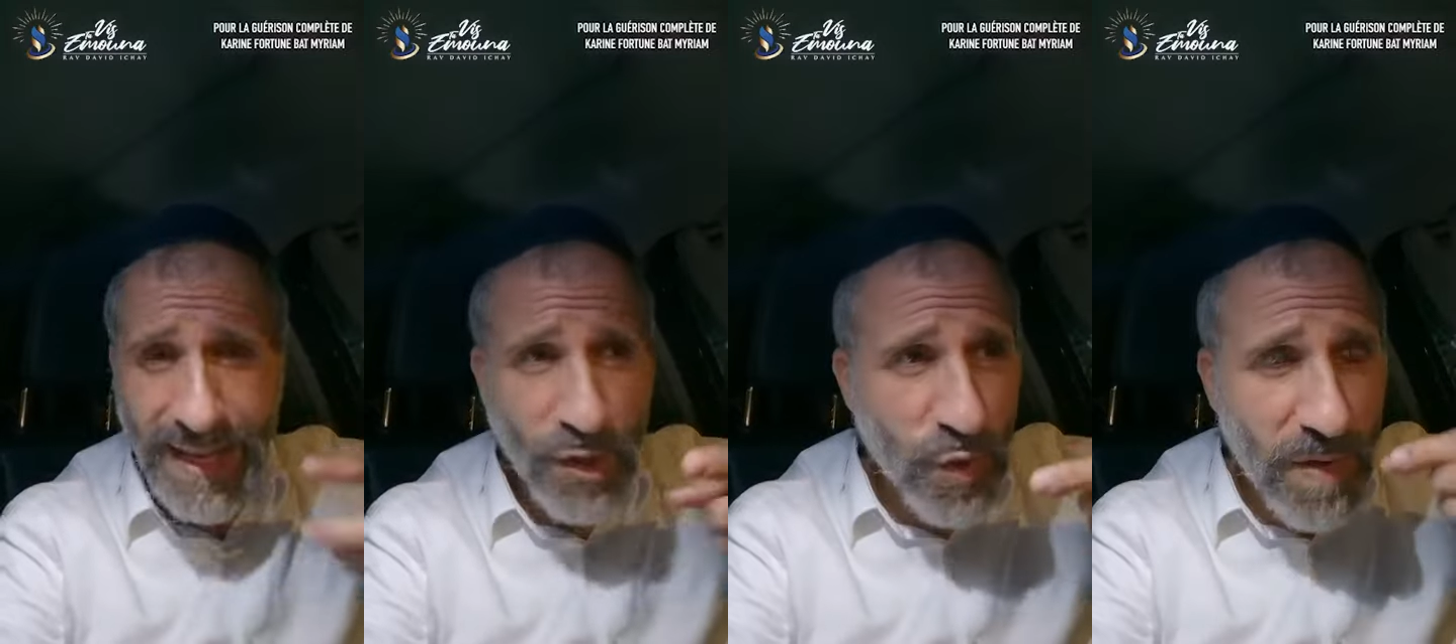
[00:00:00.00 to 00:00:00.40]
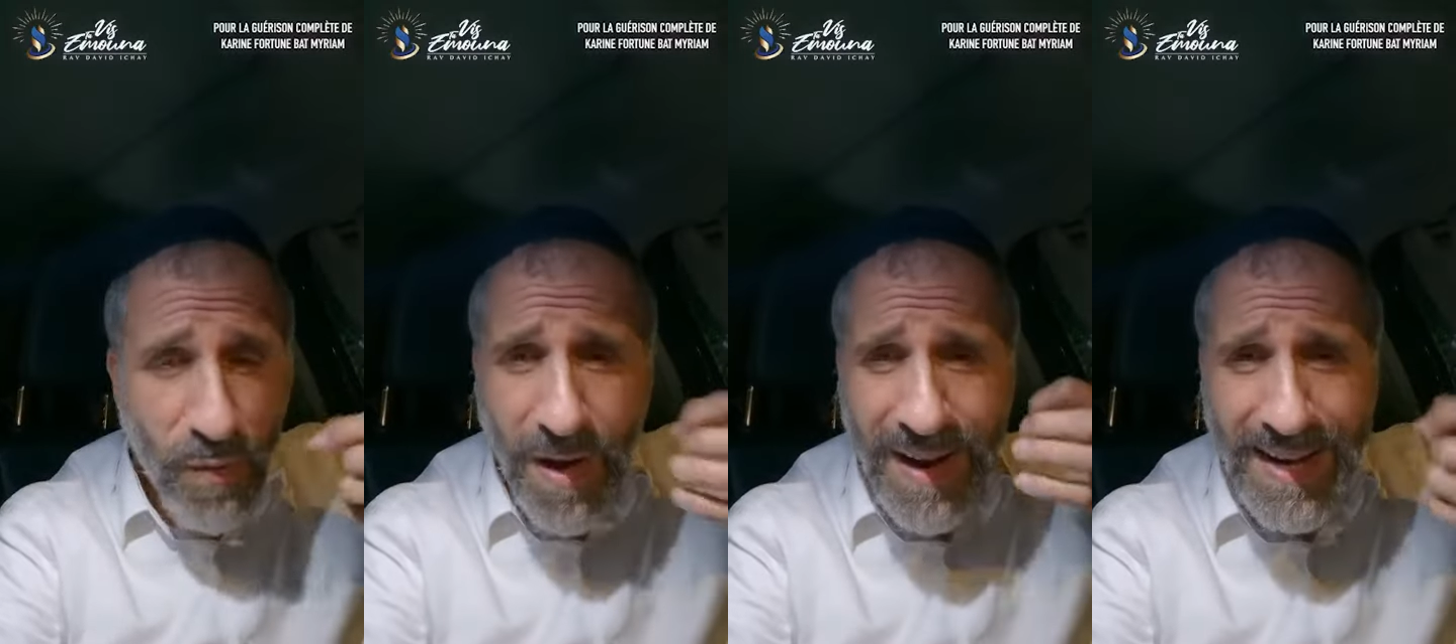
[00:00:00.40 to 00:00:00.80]
Tu vas
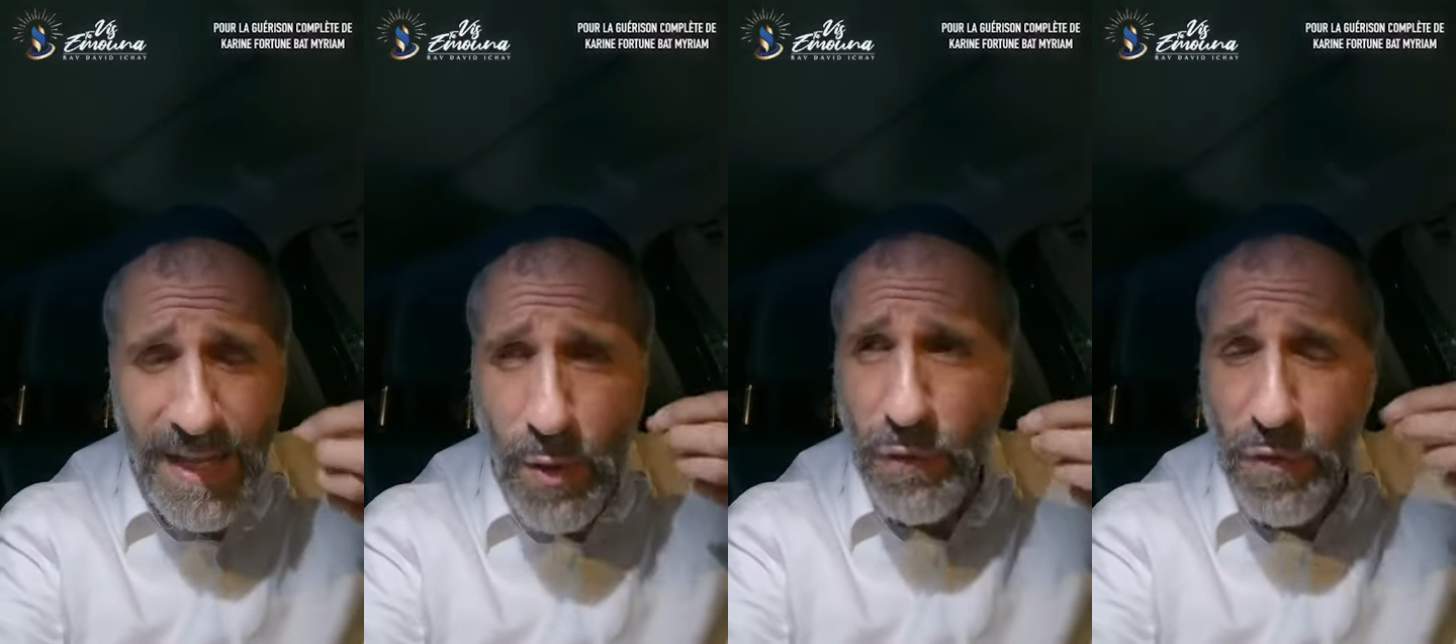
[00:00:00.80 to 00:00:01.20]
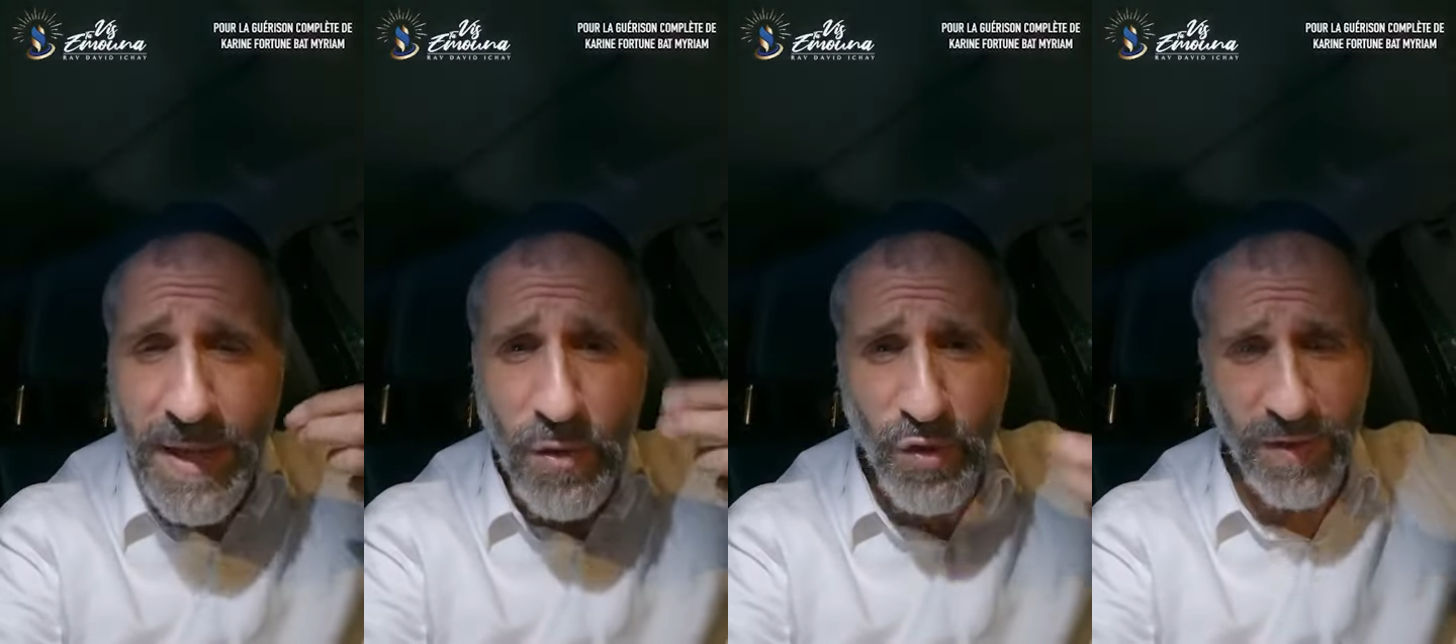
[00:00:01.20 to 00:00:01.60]
voir l'année de folie
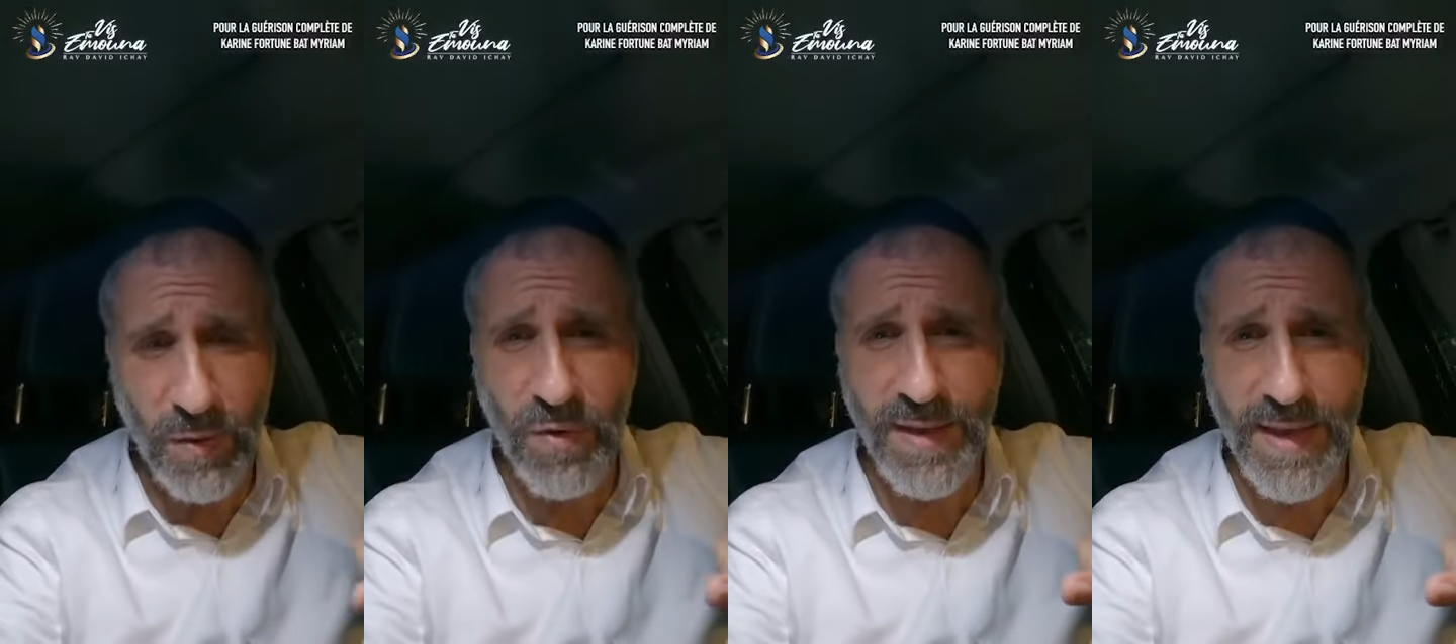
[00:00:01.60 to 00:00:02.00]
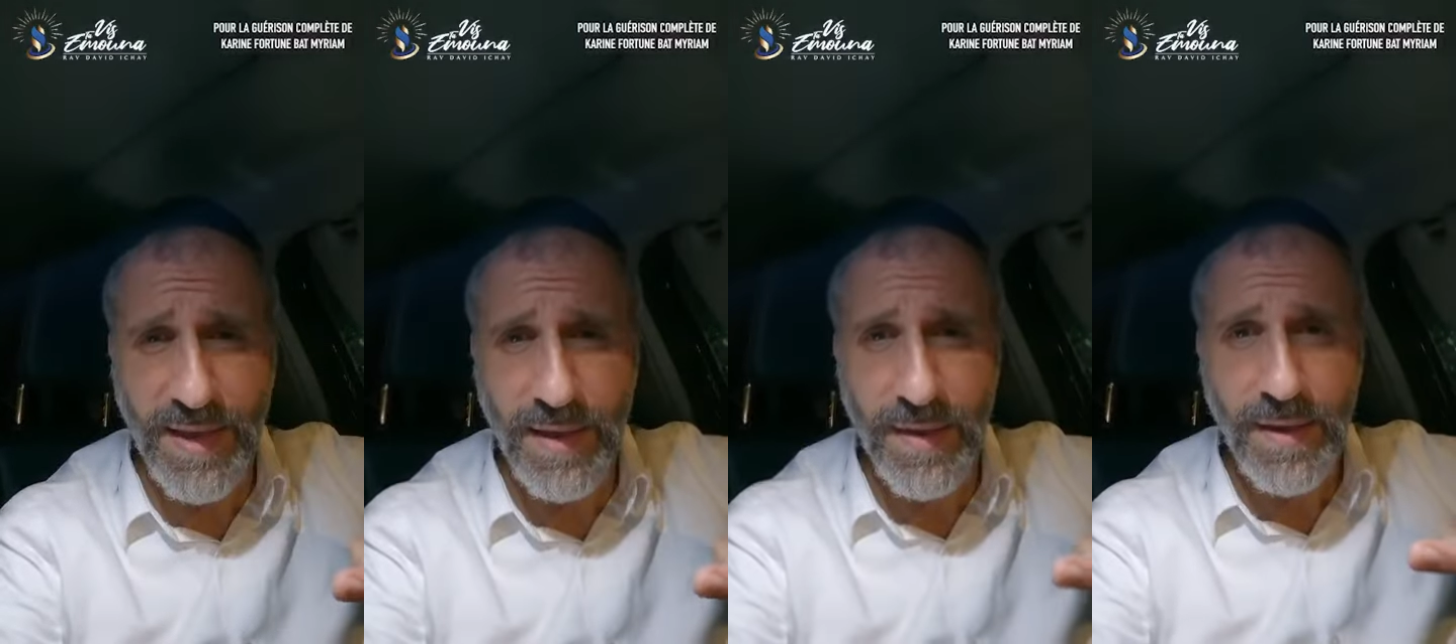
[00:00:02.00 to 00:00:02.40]
que je vais t'envoyer.
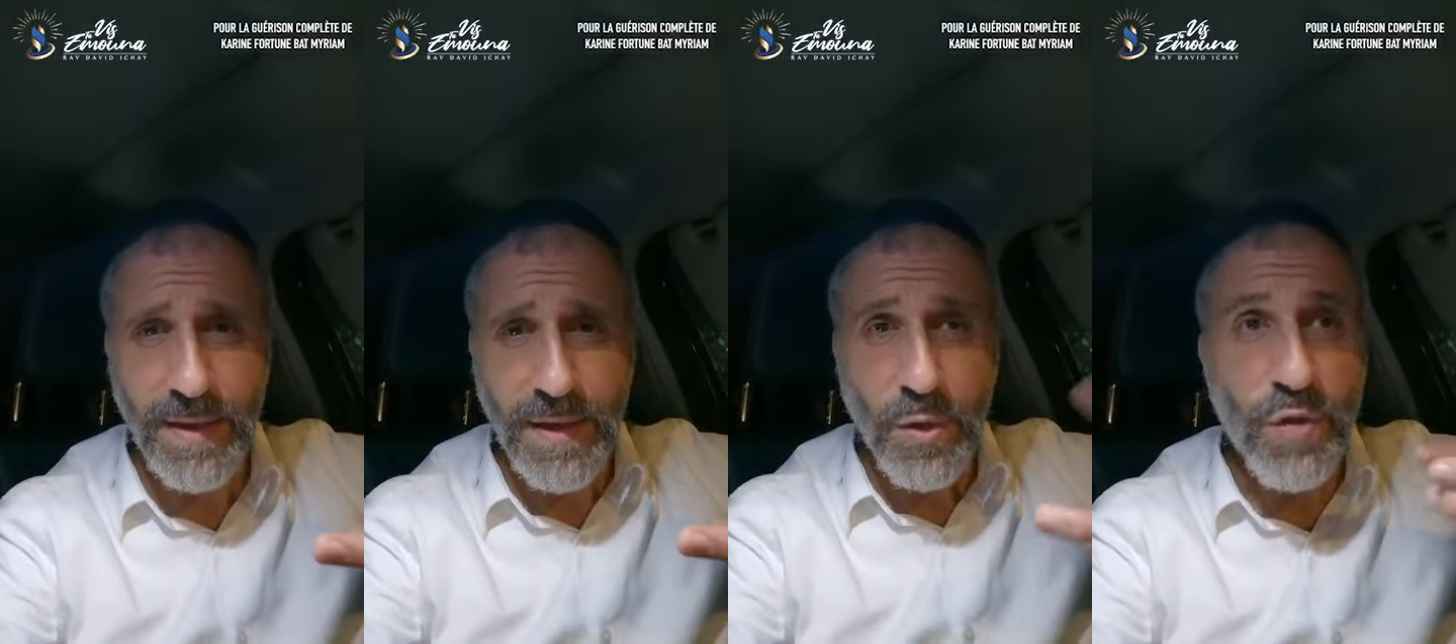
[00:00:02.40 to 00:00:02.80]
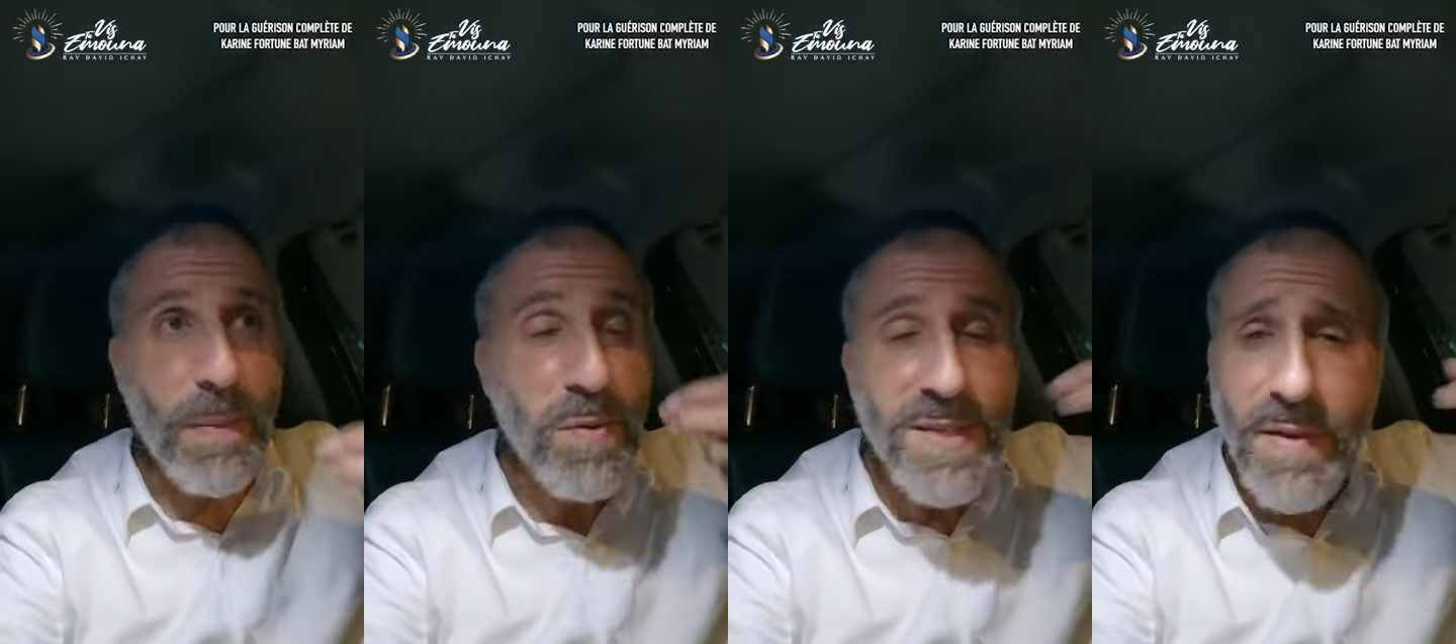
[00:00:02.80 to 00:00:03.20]
Tu vas
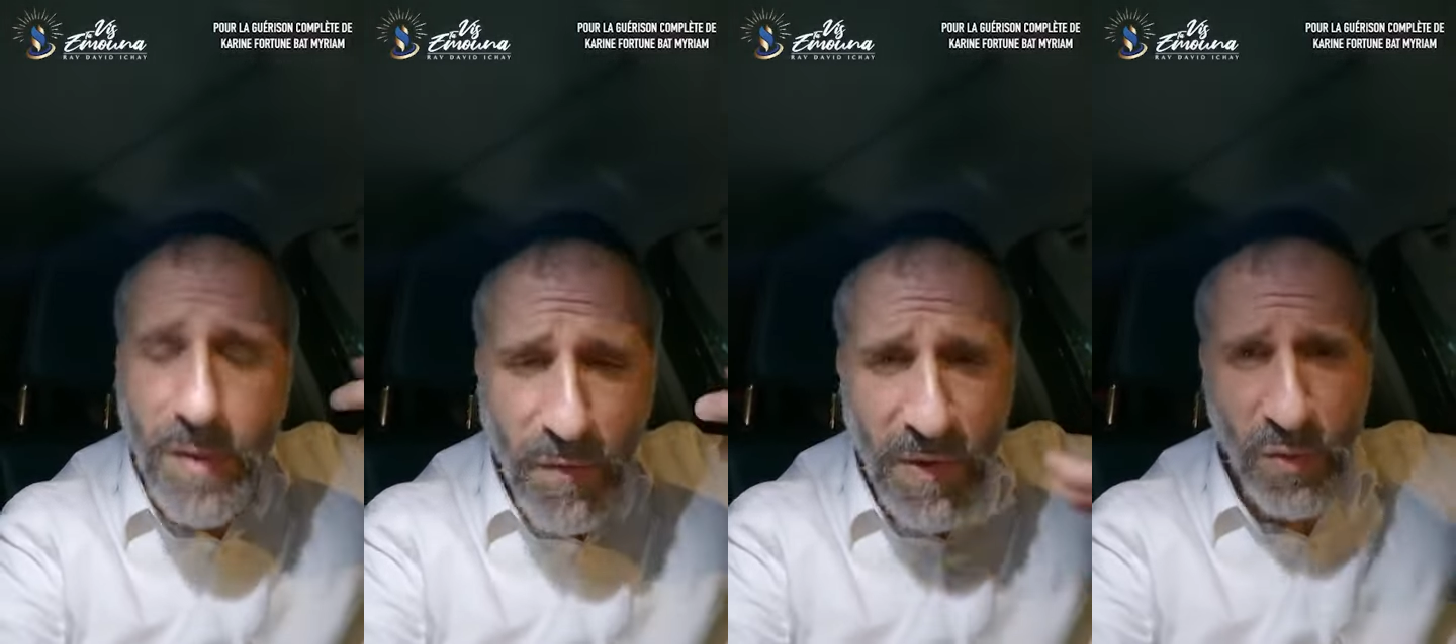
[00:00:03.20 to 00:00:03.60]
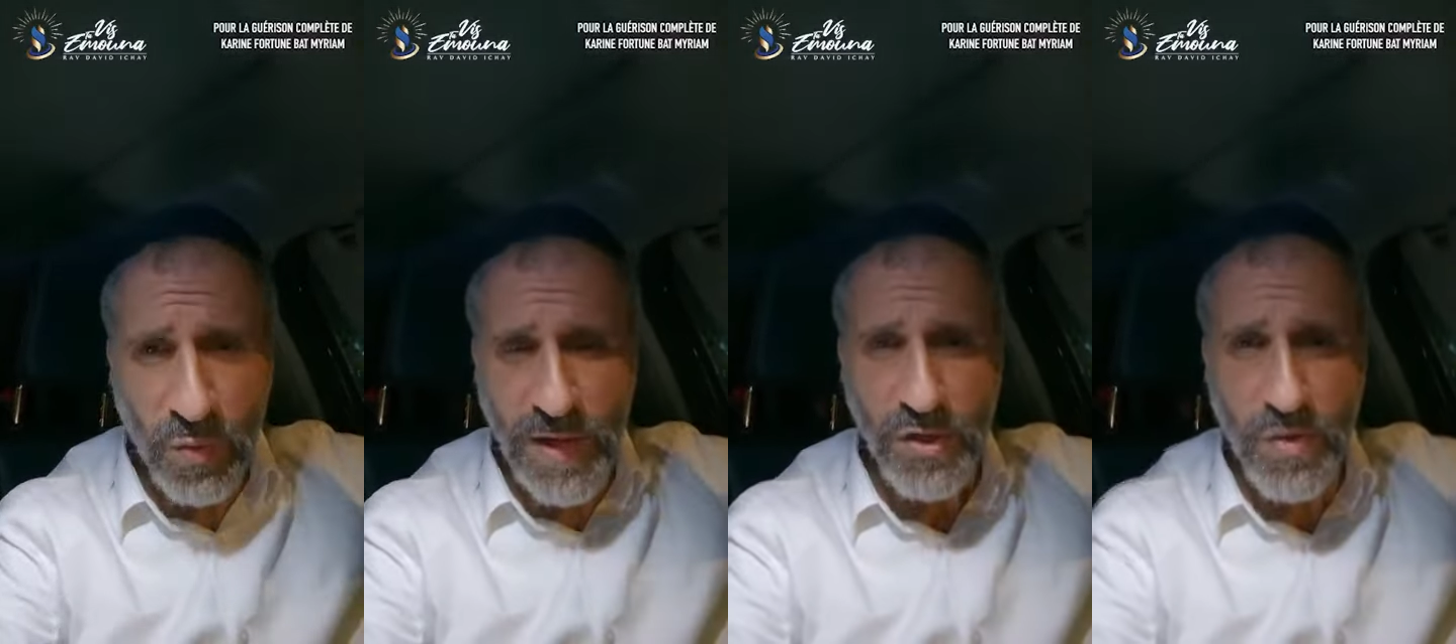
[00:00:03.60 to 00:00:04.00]
plus savoir quoi faire de ton
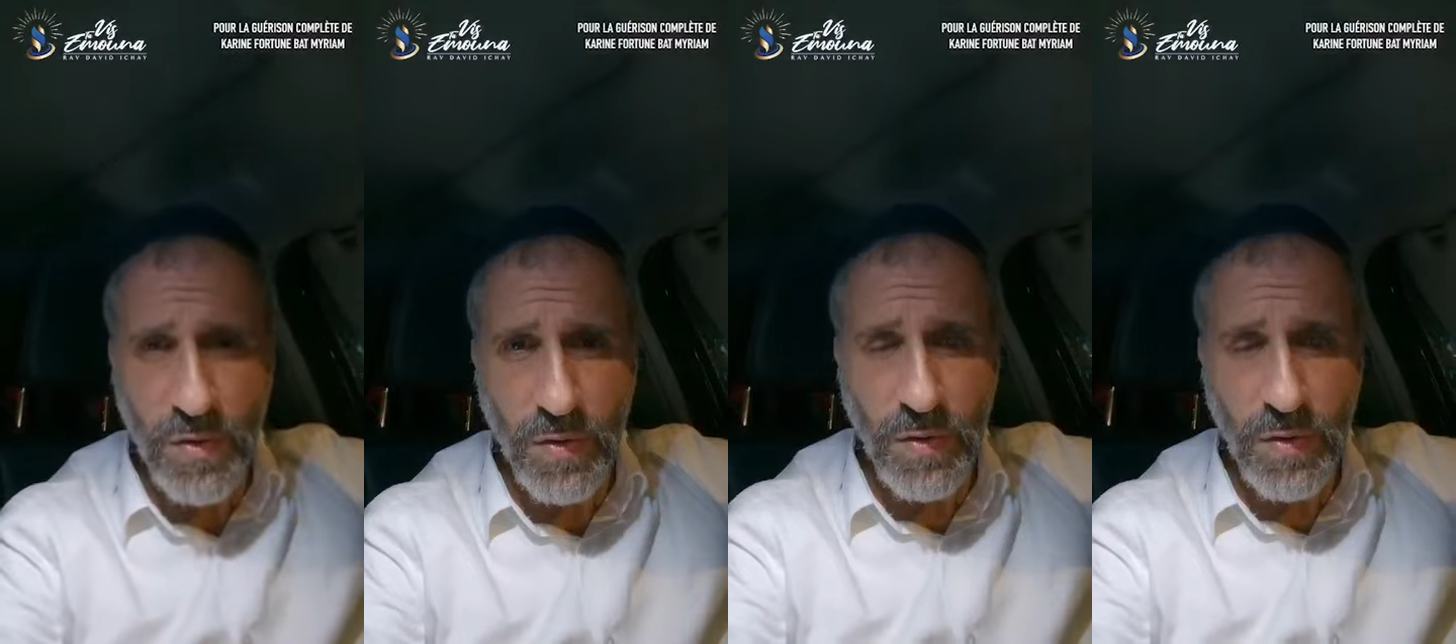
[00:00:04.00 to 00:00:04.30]
argent.